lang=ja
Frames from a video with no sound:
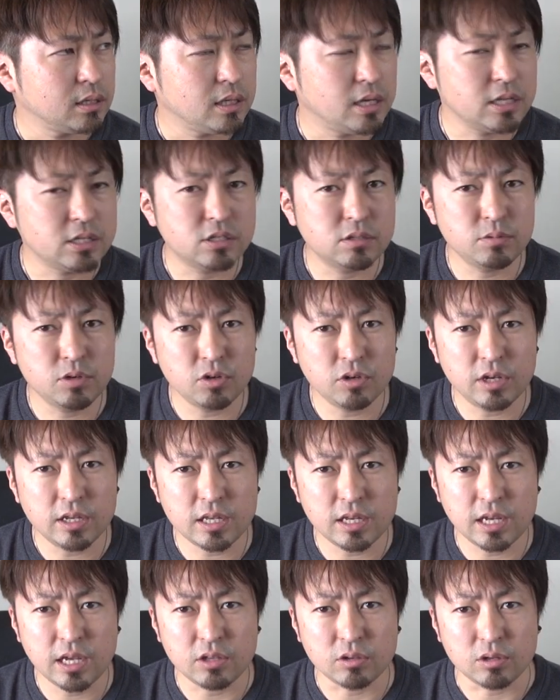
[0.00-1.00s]
歪みを入れ
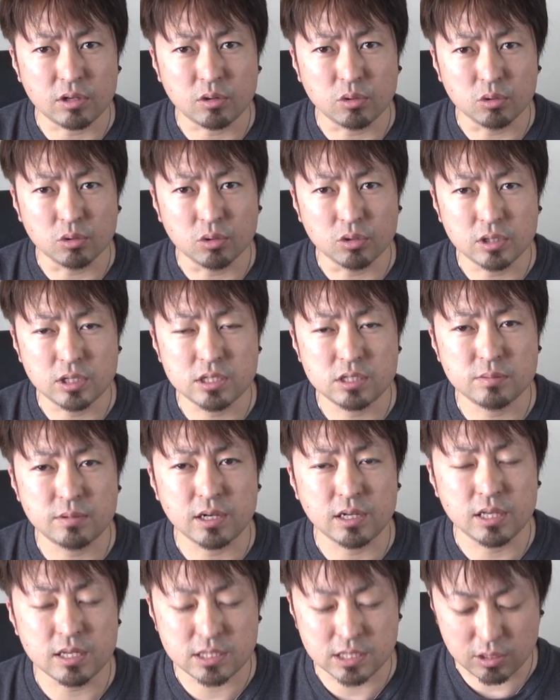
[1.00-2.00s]
てないのにこの歪み
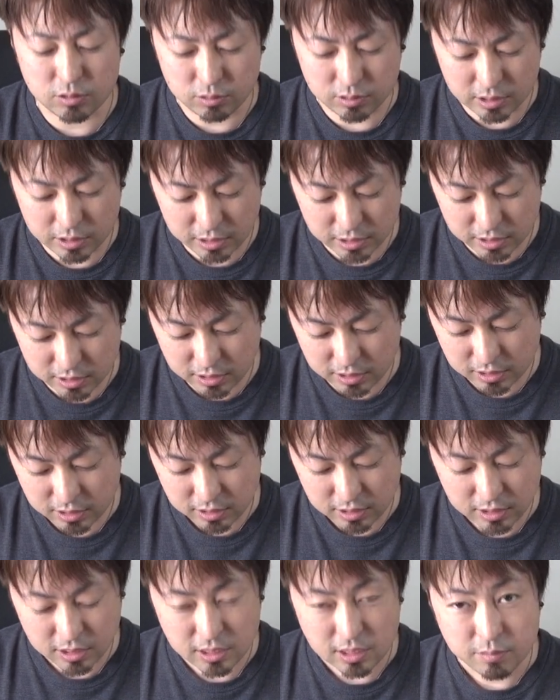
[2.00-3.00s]
が出ちゃうんでね、
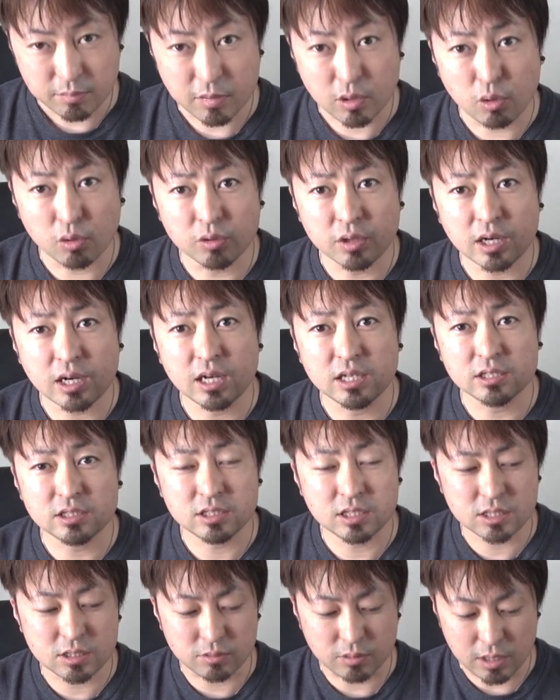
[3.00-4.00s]
まあ、こんな感じ
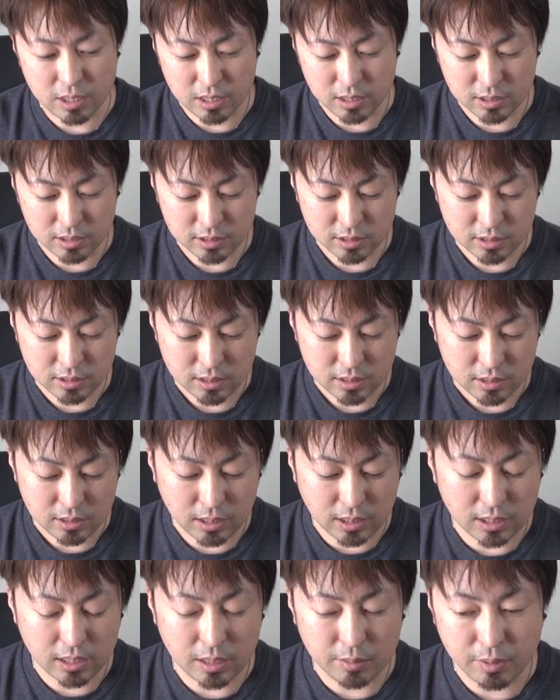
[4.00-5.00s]
ですわ。
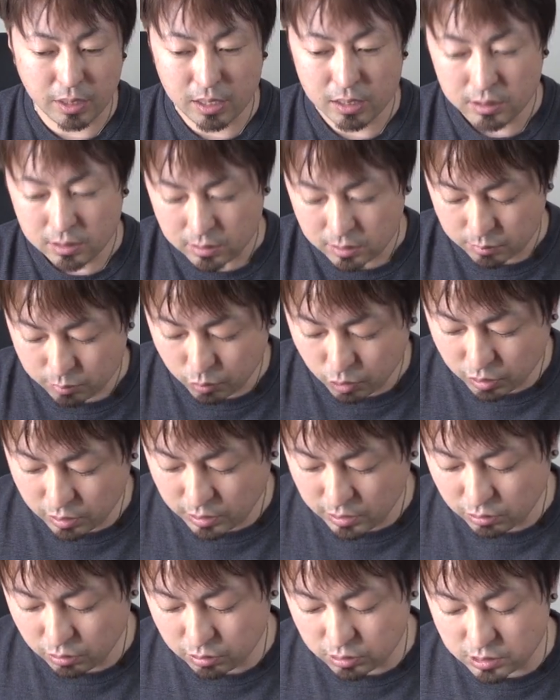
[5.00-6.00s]
だからまあ僕
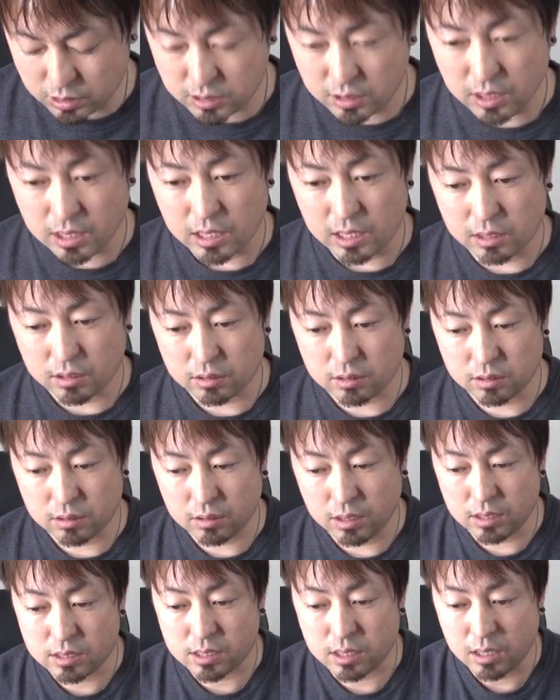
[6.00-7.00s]
はあの実は
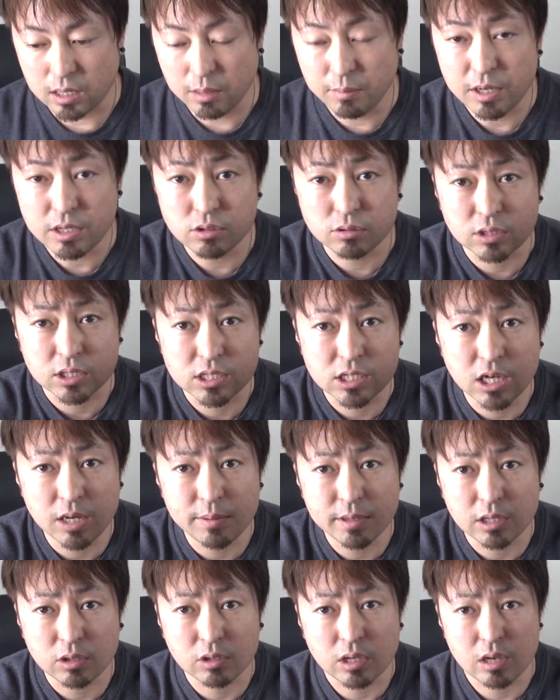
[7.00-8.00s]
なんですか、アマゾンで調
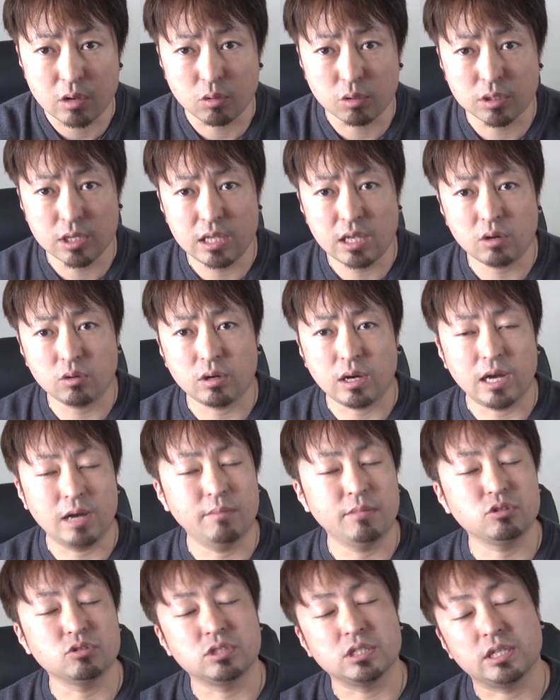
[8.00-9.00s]
べた時にこれ出てこない、
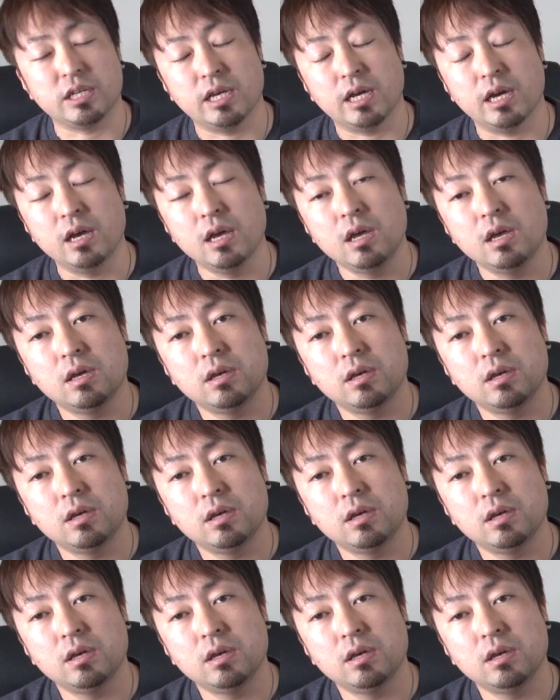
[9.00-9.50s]
アマゾンじゃねえや